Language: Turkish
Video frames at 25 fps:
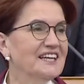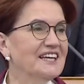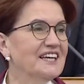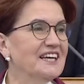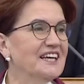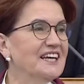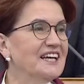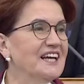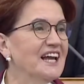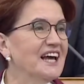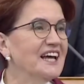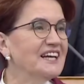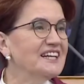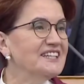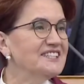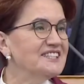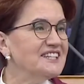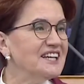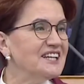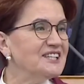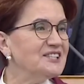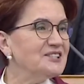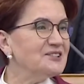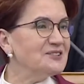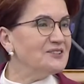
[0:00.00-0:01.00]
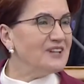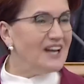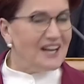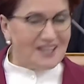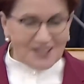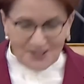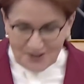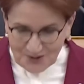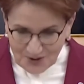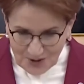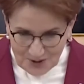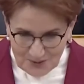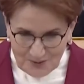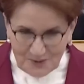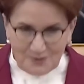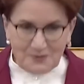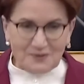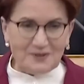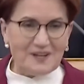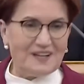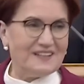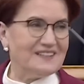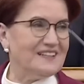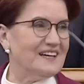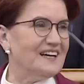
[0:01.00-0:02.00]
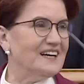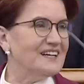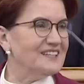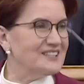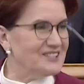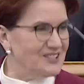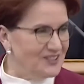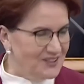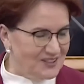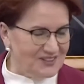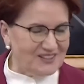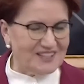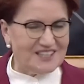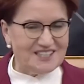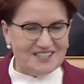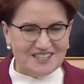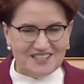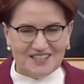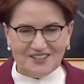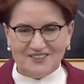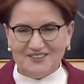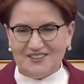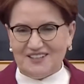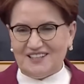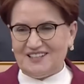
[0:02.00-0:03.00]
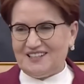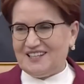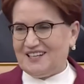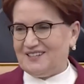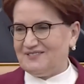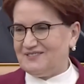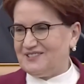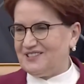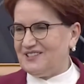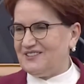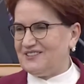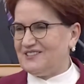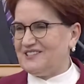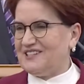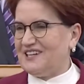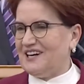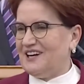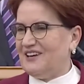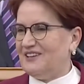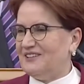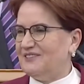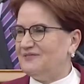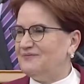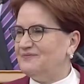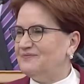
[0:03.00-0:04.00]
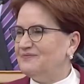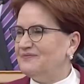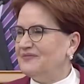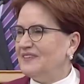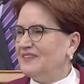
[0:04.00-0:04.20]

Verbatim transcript: İyilerin, cesurların tümü burada. Çok teşekkür ederim. Çok sağ olun.